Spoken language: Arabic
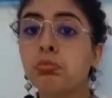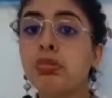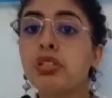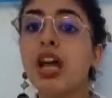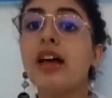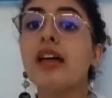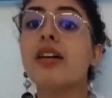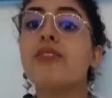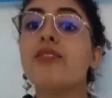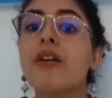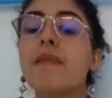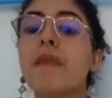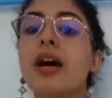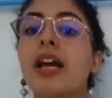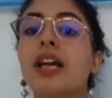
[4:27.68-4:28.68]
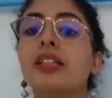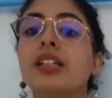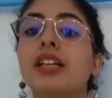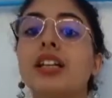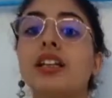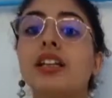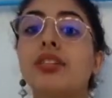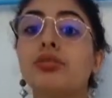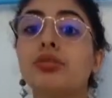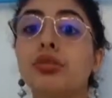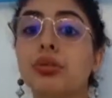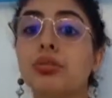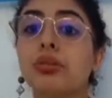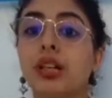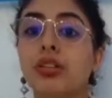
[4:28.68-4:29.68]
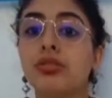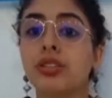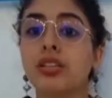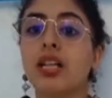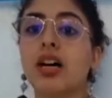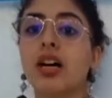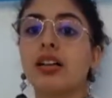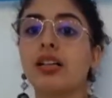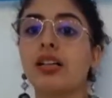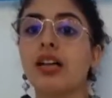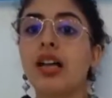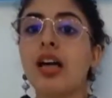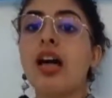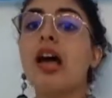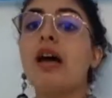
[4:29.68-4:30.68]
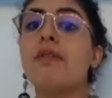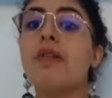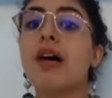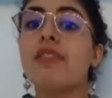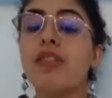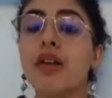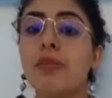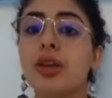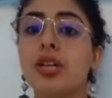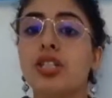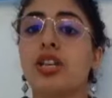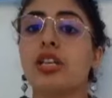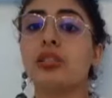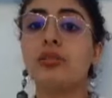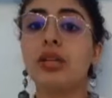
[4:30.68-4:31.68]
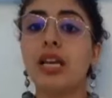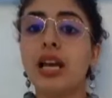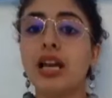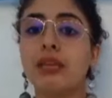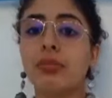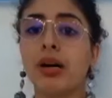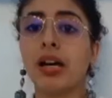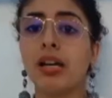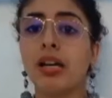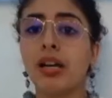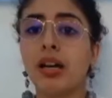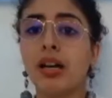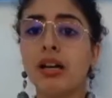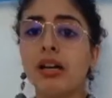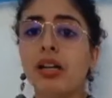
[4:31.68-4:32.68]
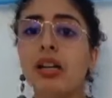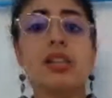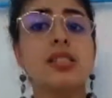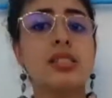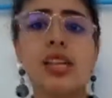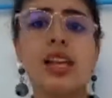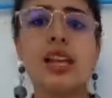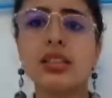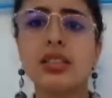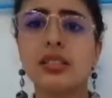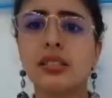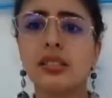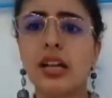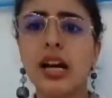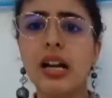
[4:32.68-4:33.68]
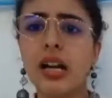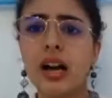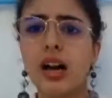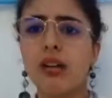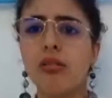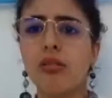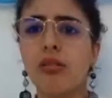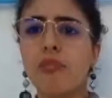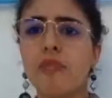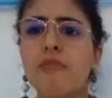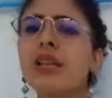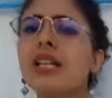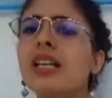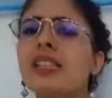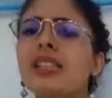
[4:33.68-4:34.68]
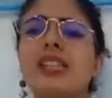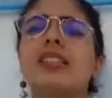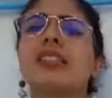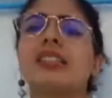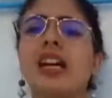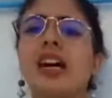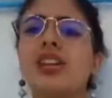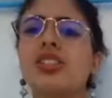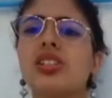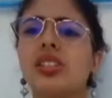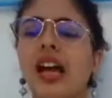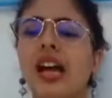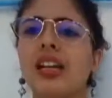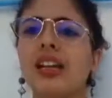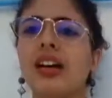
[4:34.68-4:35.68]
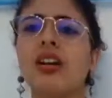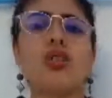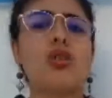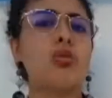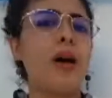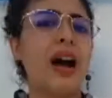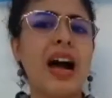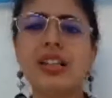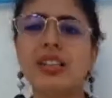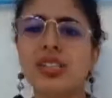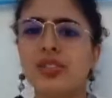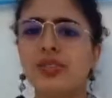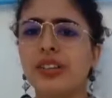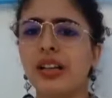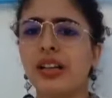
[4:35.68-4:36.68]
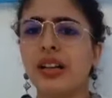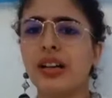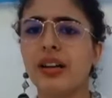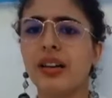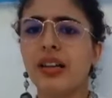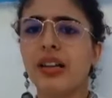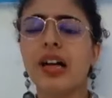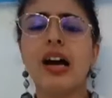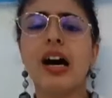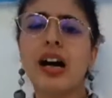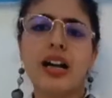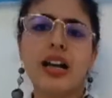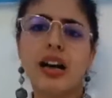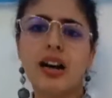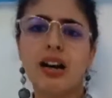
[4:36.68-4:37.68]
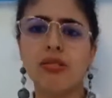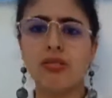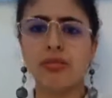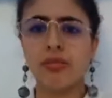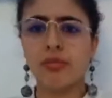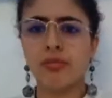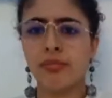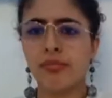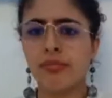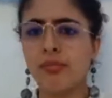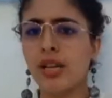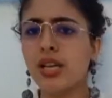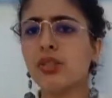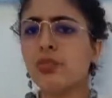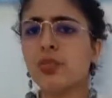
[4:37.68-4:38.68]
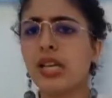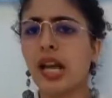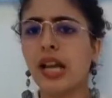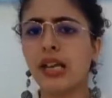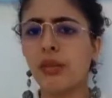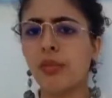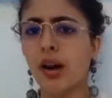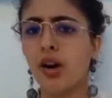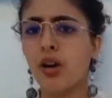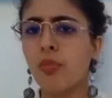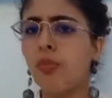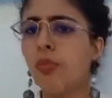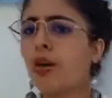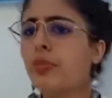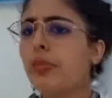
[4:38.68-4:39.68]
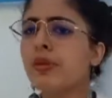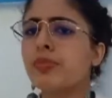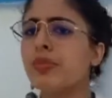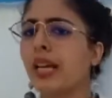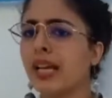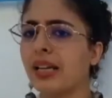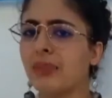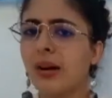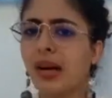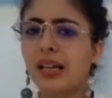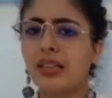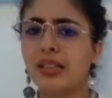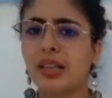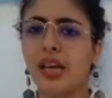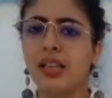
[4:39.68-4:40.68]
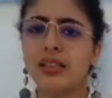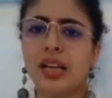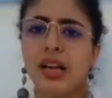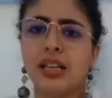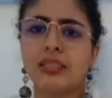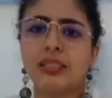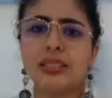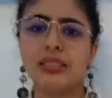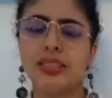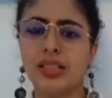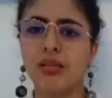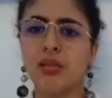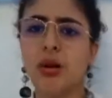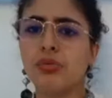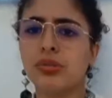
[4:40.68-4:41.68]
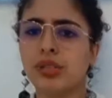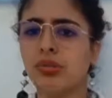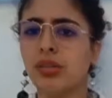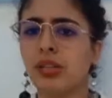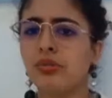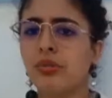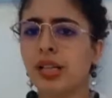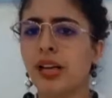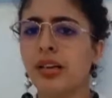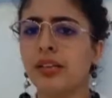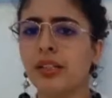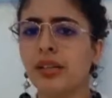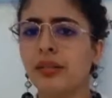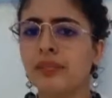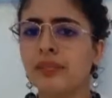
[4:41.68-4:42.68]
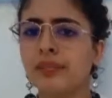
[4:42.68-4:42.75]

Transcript: شاي فما كان ريحه الفطور متاع نص نهار ما فماش عيد ميلاد معناها زيد اكهو مينا زادت تخشت على الاخر وما عادش فيها اكهو ماهيش باش تحكي مع امها وما باش تحكي مع حتى حد خاطر نساوها ونساو عيد ميلادها